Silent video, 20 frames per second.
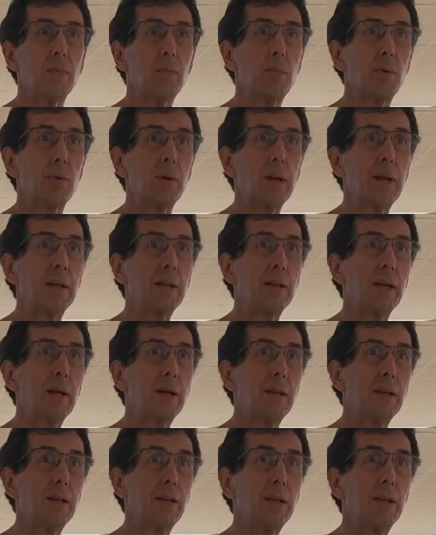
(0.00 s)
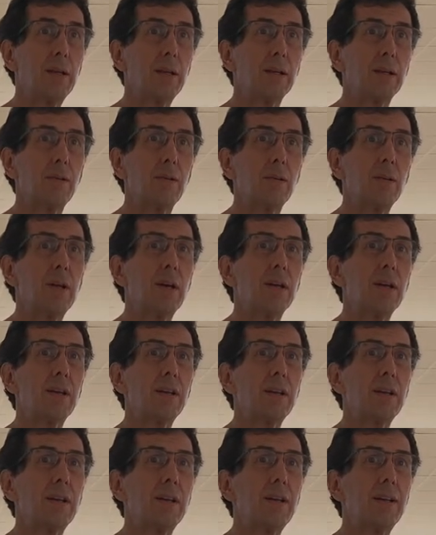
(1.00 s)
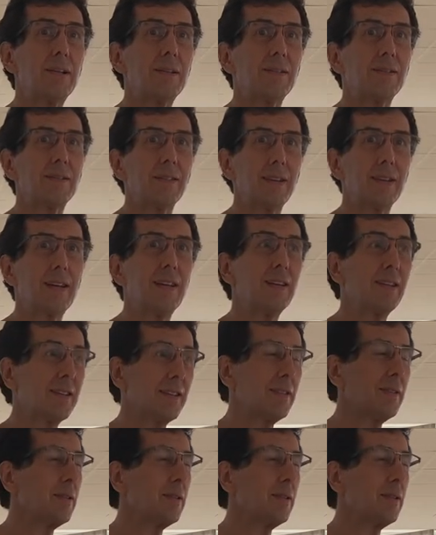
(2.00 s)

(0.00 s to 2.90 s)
Por la tarde, hola, ¿qué tal? Adelante.